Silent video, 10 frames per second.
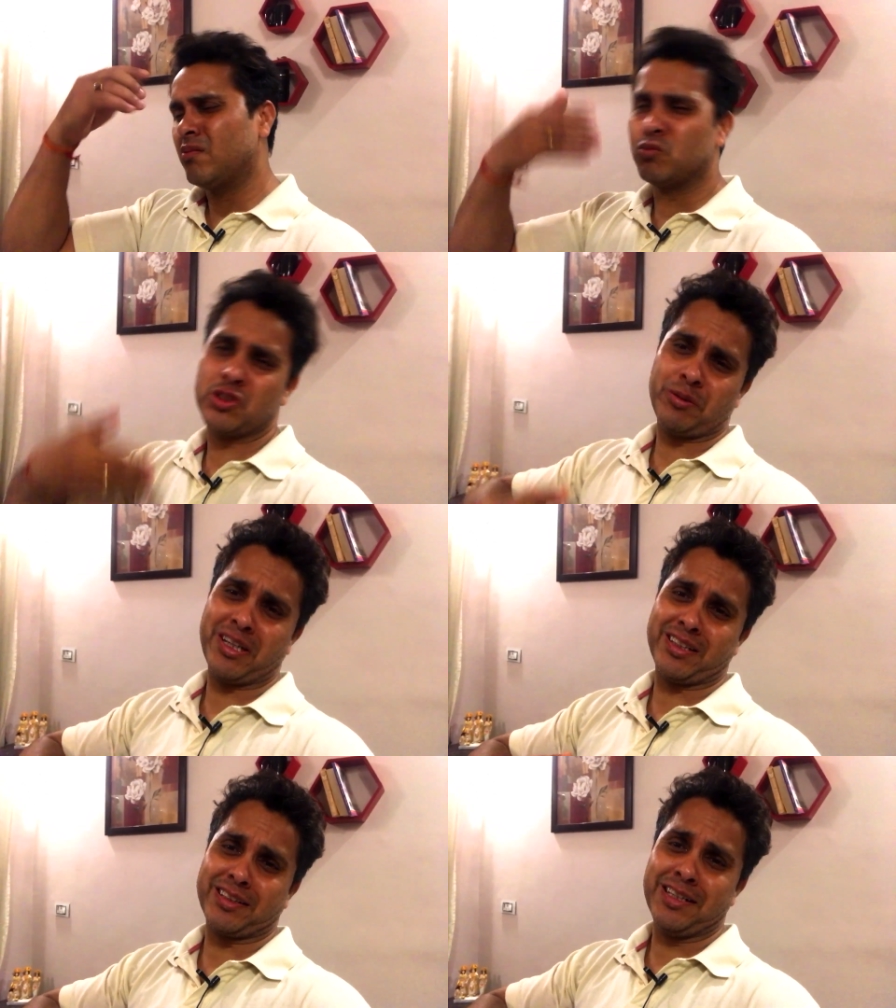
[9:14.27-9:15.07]
मुझे भी
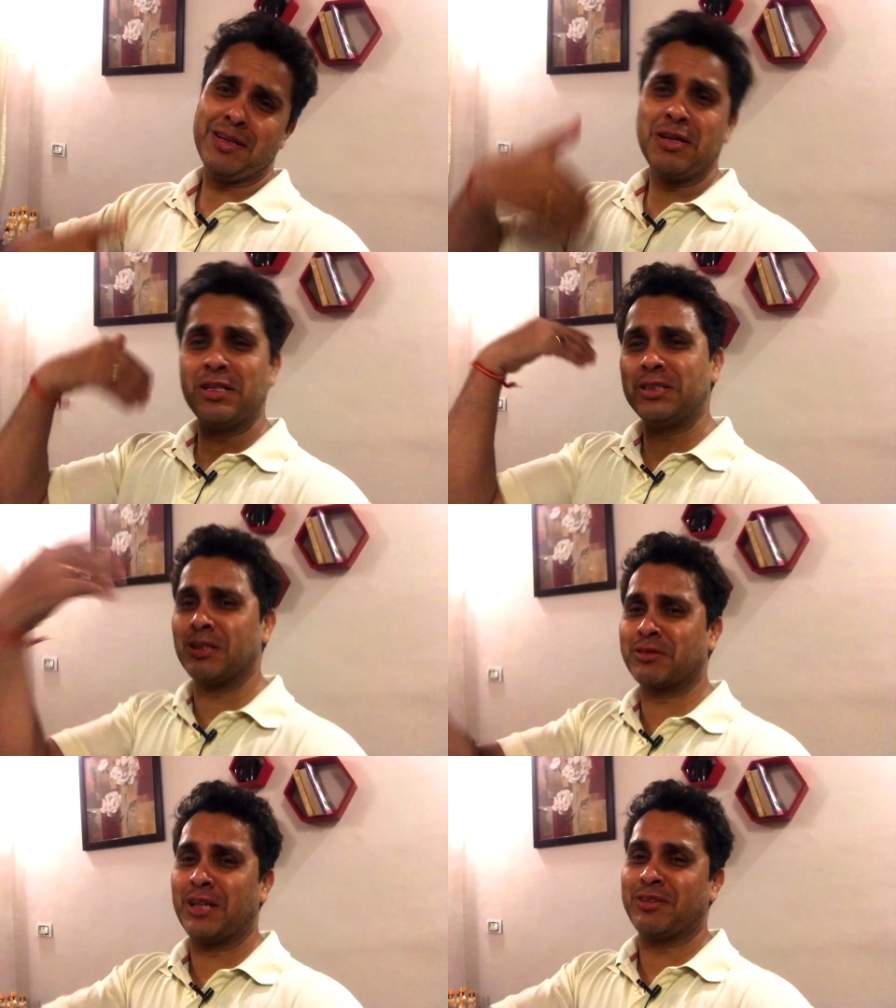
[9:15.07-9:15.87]
आदर दें
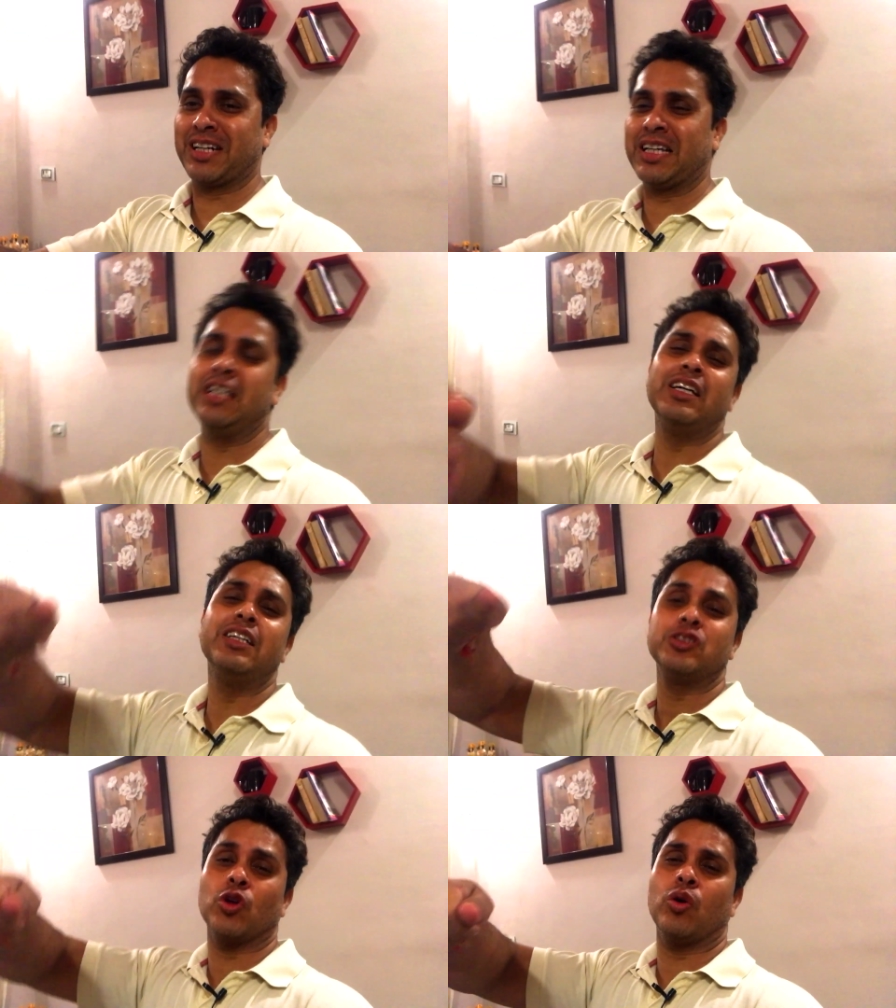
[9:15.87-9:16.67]
सब्सक्राइब करके
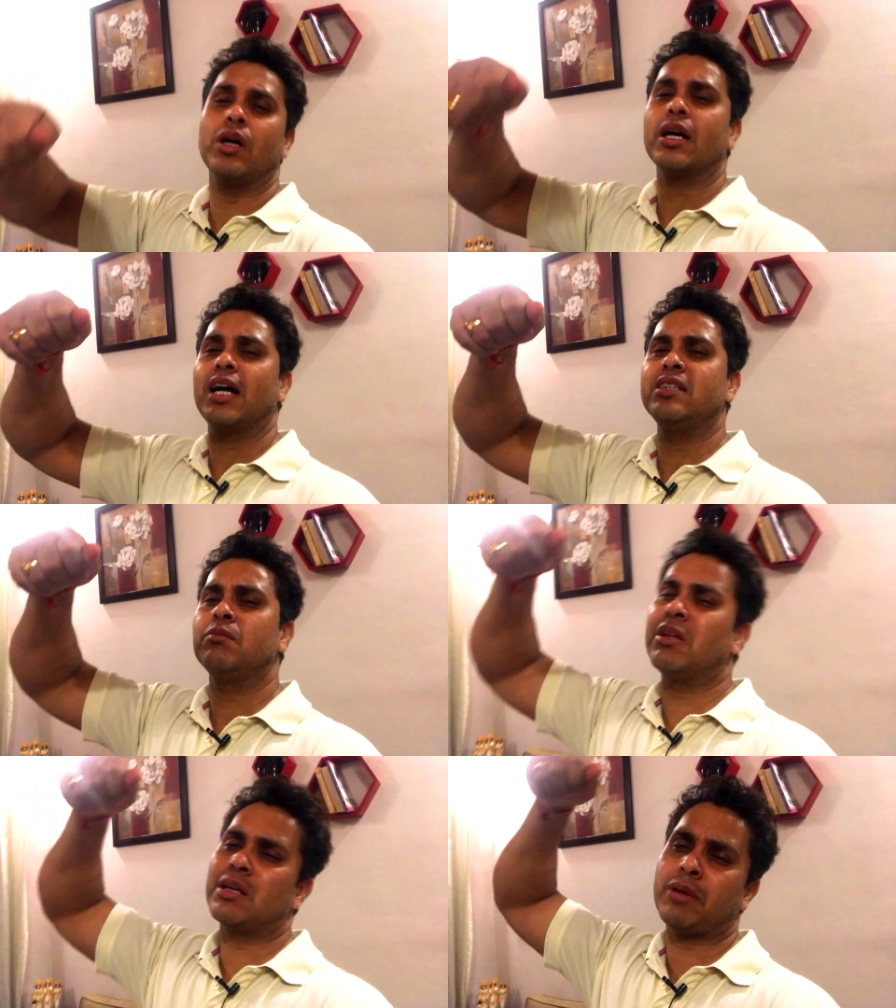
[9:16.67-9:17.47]
चलो गाइस
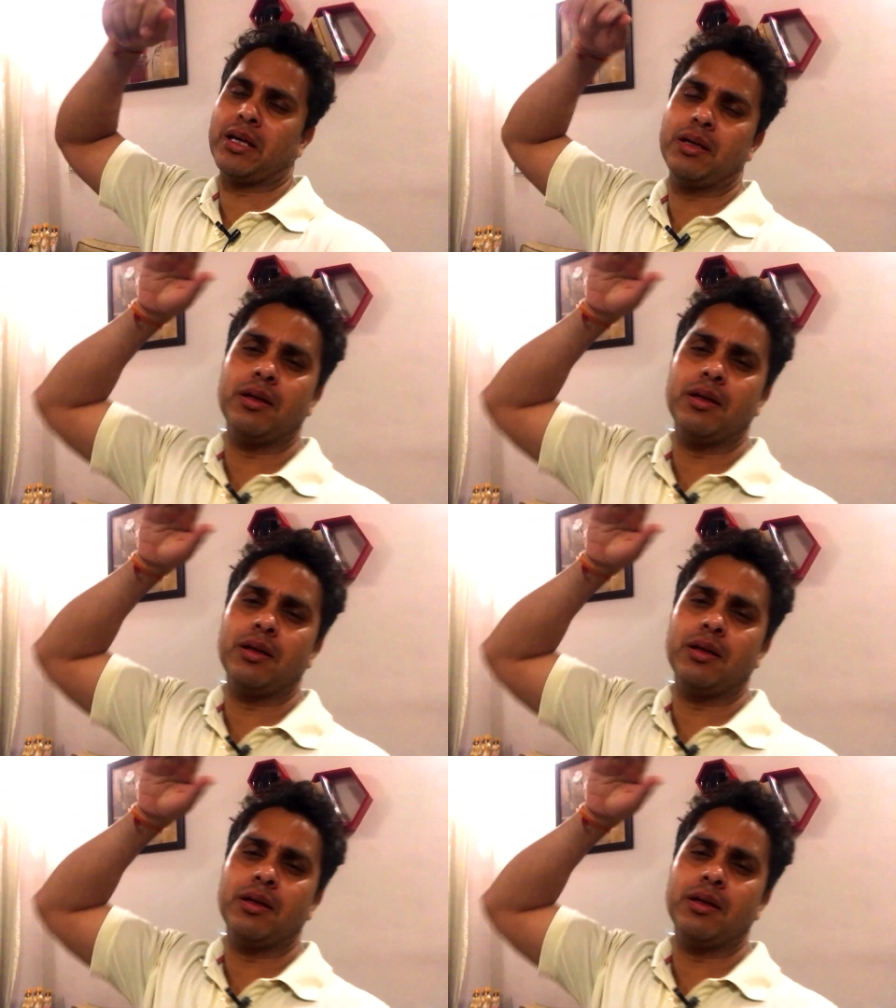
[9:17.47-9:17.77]
मिलते हैं